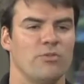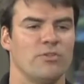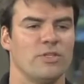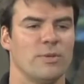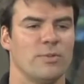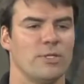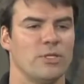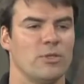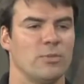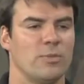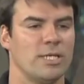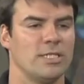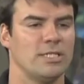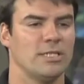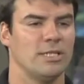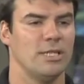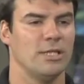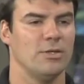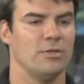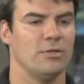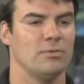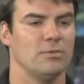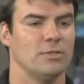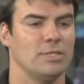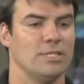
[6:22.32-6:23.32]
revezamento
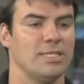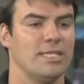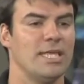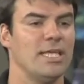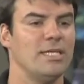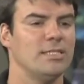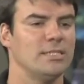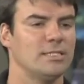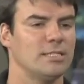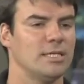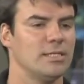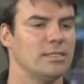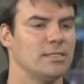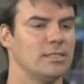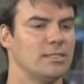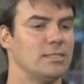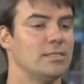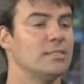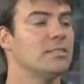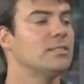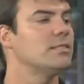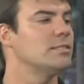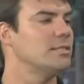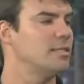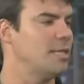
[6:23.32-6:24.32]
brasileiro tem
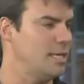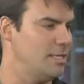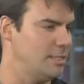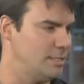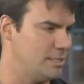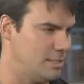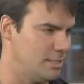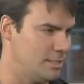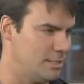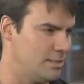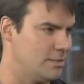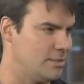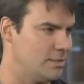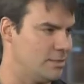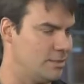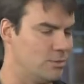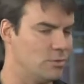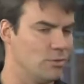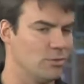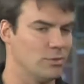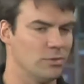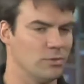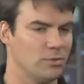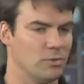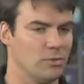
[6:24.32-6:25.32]
chance? Tem chance.
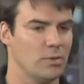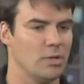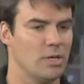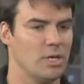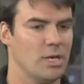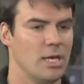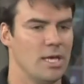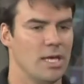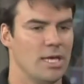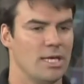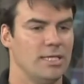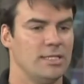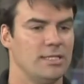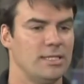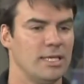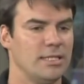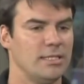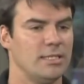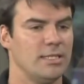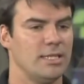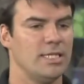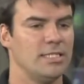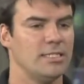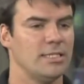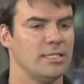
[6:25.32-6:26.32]
No, do, e tem
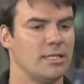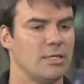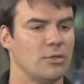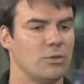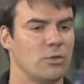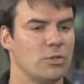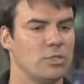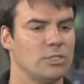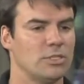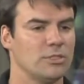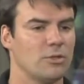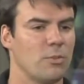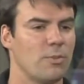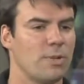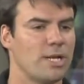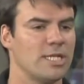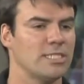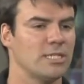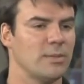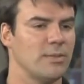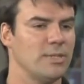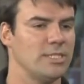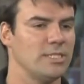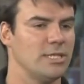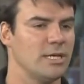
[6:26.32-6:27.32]
três nadadores que estão
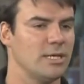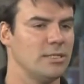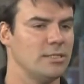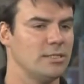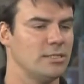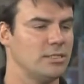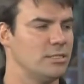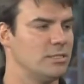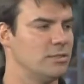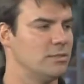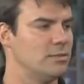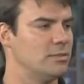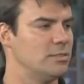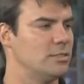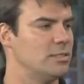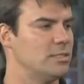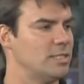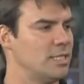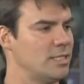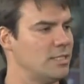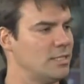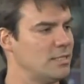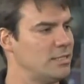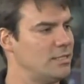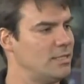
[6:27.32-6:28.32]
praticamente garantidos.
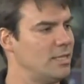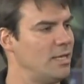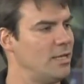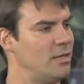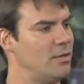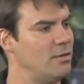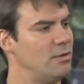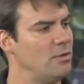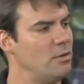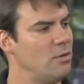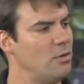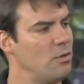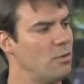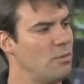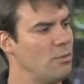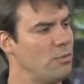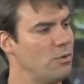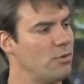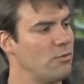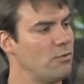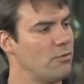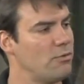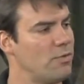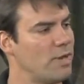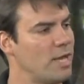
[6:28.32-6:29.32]
César Cielo,
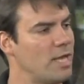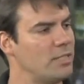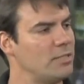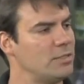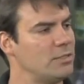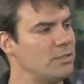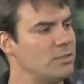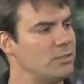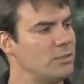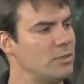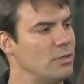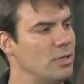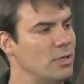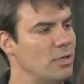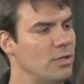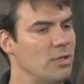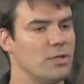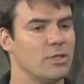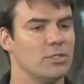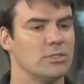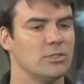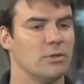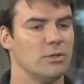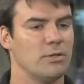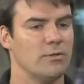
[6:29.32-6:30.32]
Bruno Fratos,
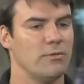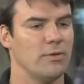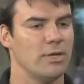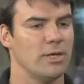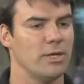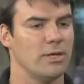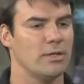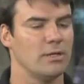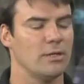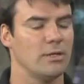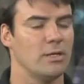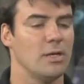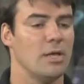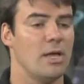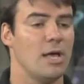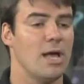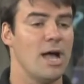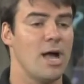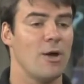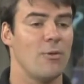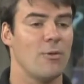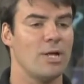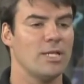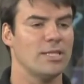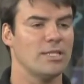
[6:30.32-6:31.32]
Nicas Oliveira.
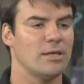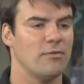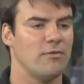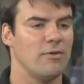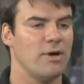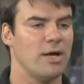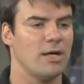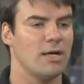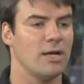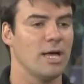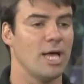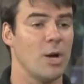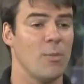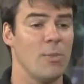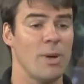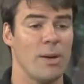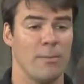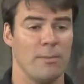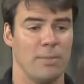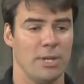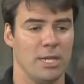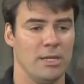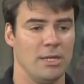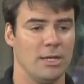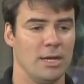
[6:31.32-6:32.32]
A quarta vaga é uma
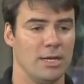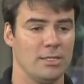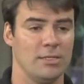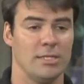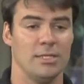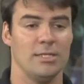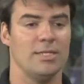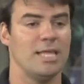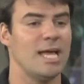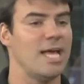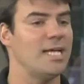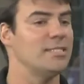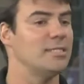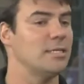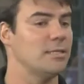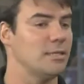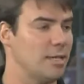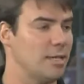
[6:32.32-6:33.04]
briga entre 10